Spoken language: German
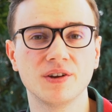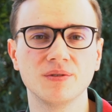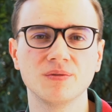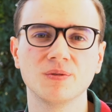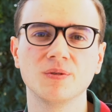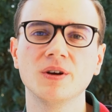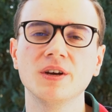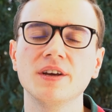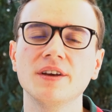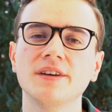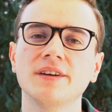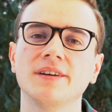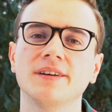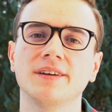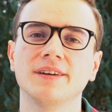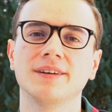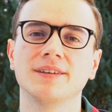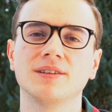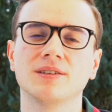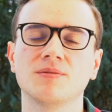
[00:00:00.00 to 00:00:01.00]
wenn du
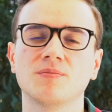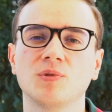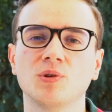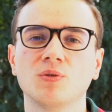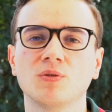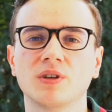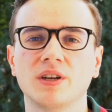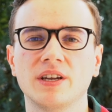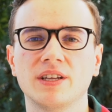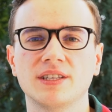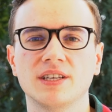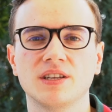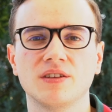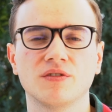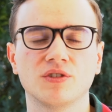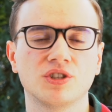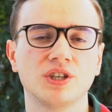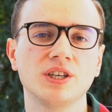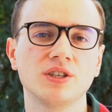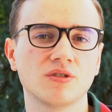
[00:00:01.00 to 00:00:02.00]
äh, das Produkt dann letztendlich
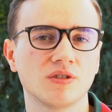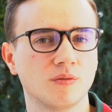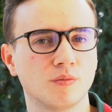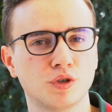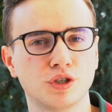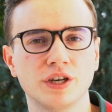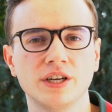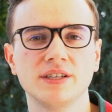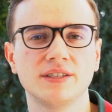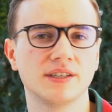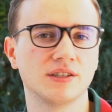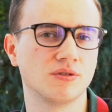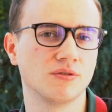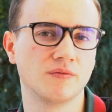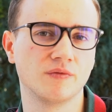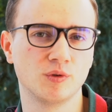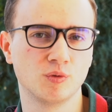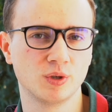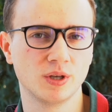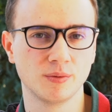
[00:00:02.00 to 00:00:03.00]
verschickst oder bestellst, also
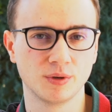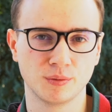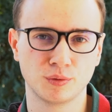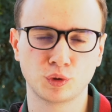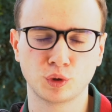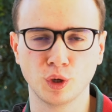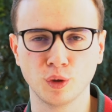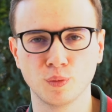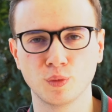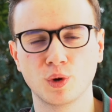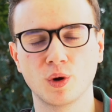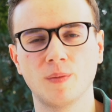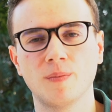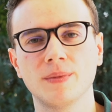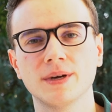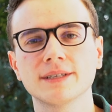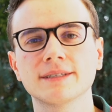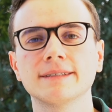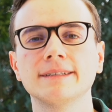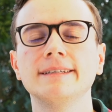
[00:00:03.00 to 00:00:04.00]
wenn du selber eine Bestellung bekommen
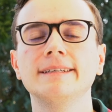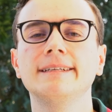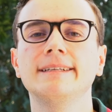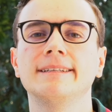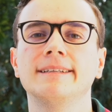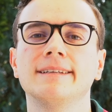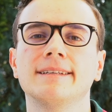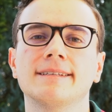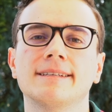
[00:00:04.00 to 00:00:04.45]
hast. Na, ne,